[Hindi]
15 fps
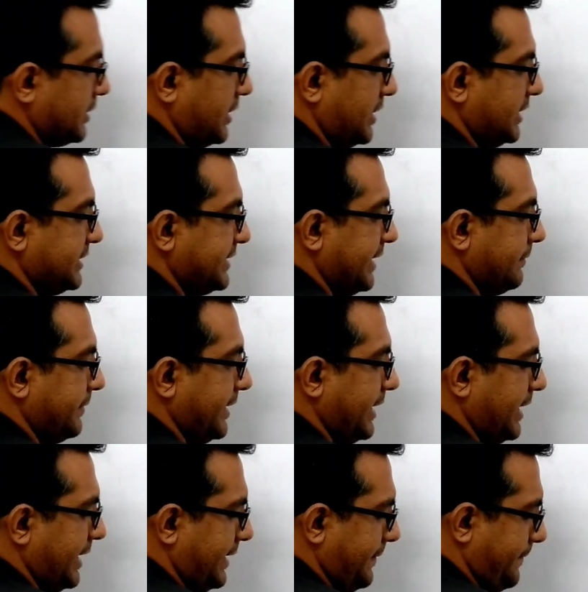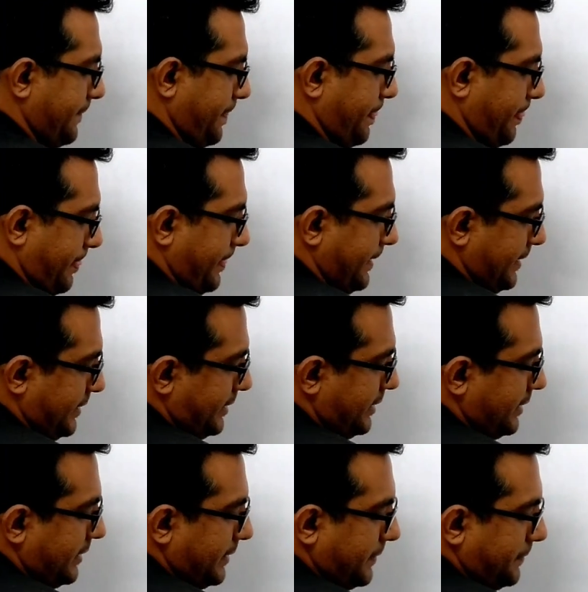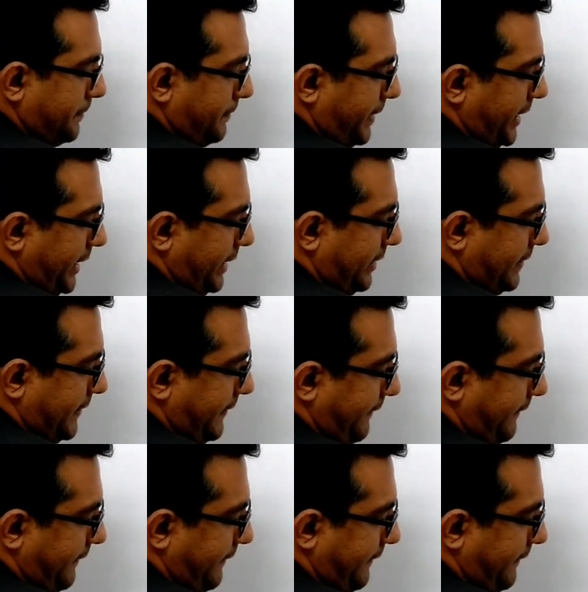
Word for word: थर्ड स्टेप क्या है मेक